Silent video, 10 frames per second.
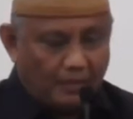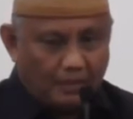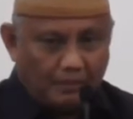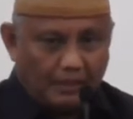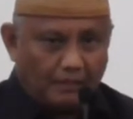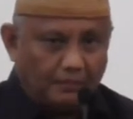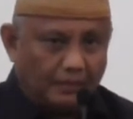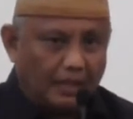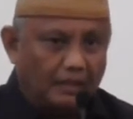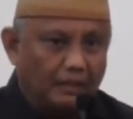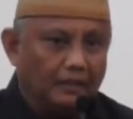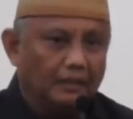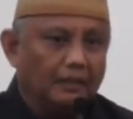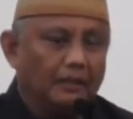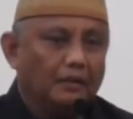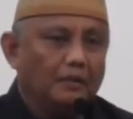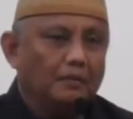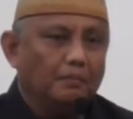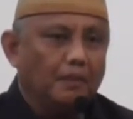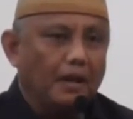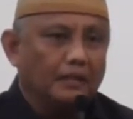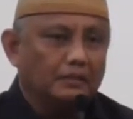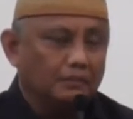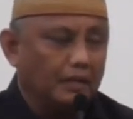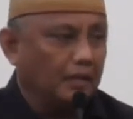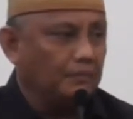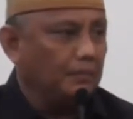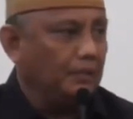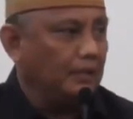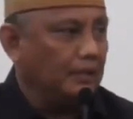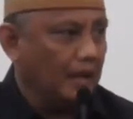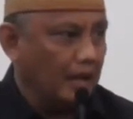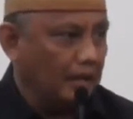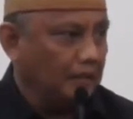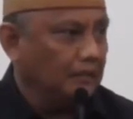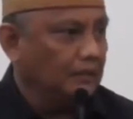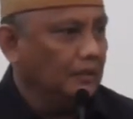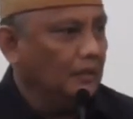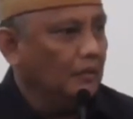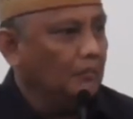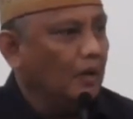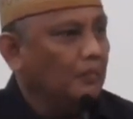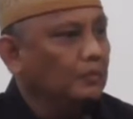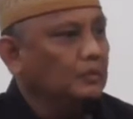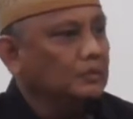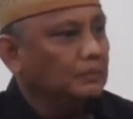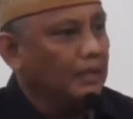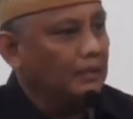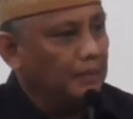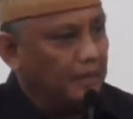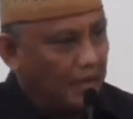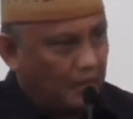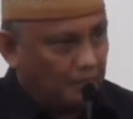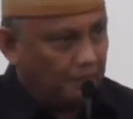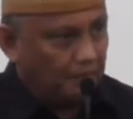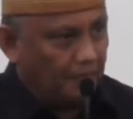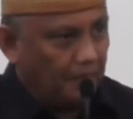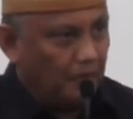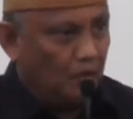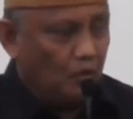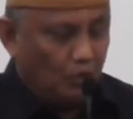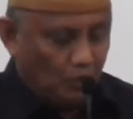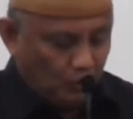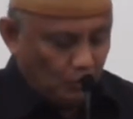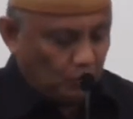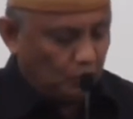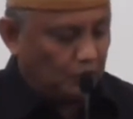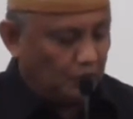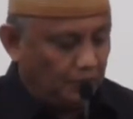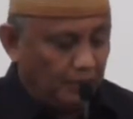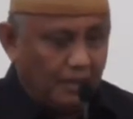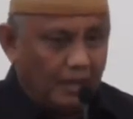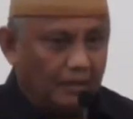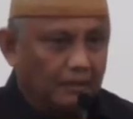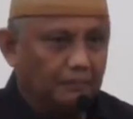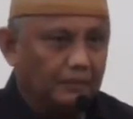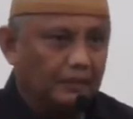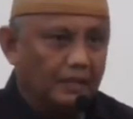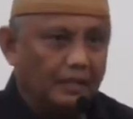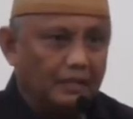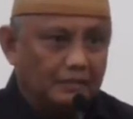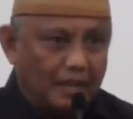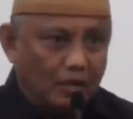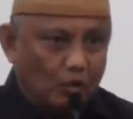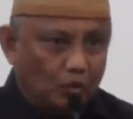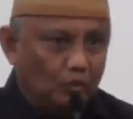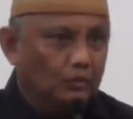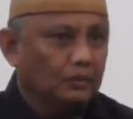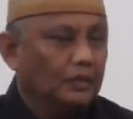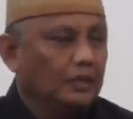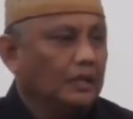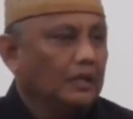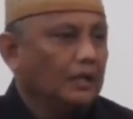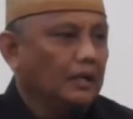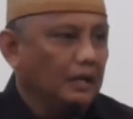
kehidupannya mereka petani baik sebagai pemilik lahan maupun sebagai penggarap khusus di bidang pertanian jagung